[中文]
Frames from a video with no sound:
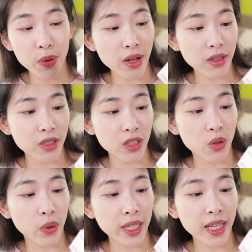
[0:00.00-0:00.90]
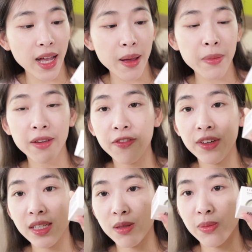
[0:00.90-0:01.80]
Brown 的这个维他命
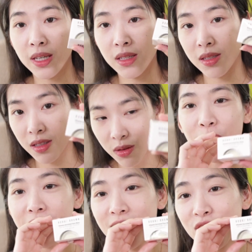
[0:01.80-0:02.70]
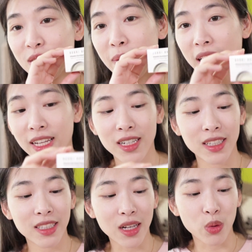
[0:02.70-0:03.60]
Face Base，我自己这次买了一
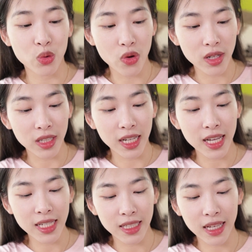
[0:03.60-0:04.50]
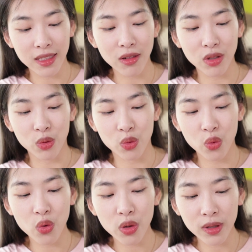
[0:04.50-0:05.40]
个小装的，看一下它到底有
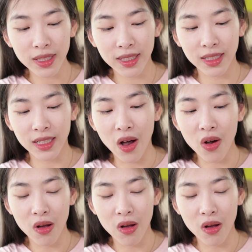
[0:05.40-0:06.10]
多小，